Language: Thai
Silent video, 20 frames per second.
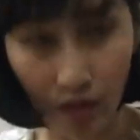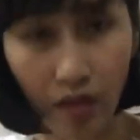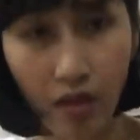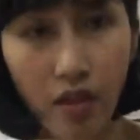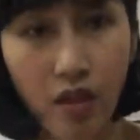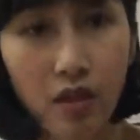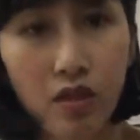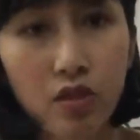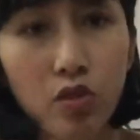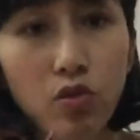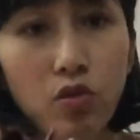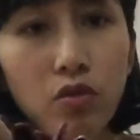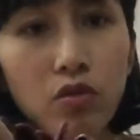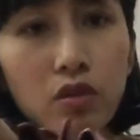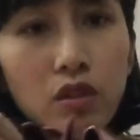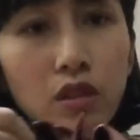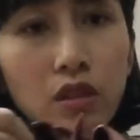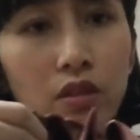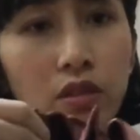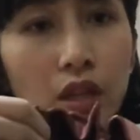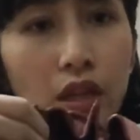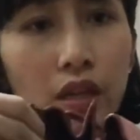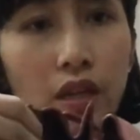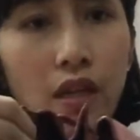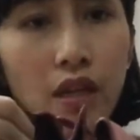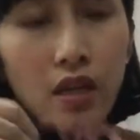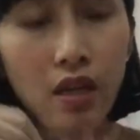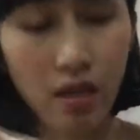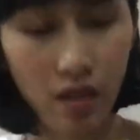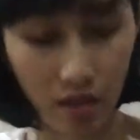นี่จุยังใส่
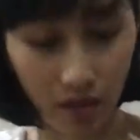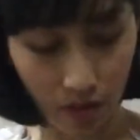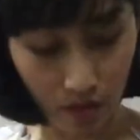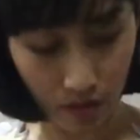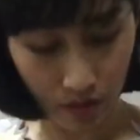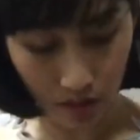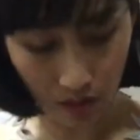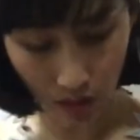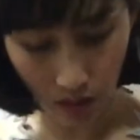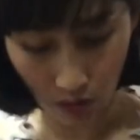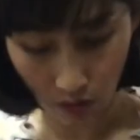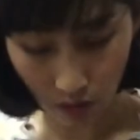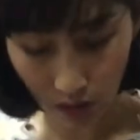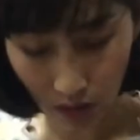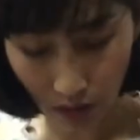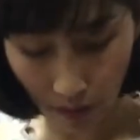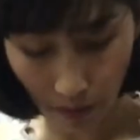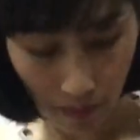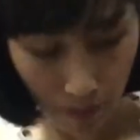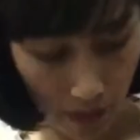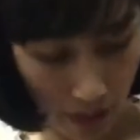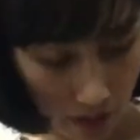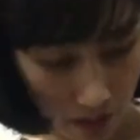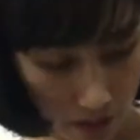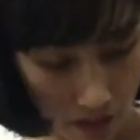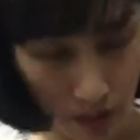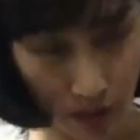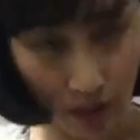ได้อีกใส่โทรศัพท์เข้าไปเลย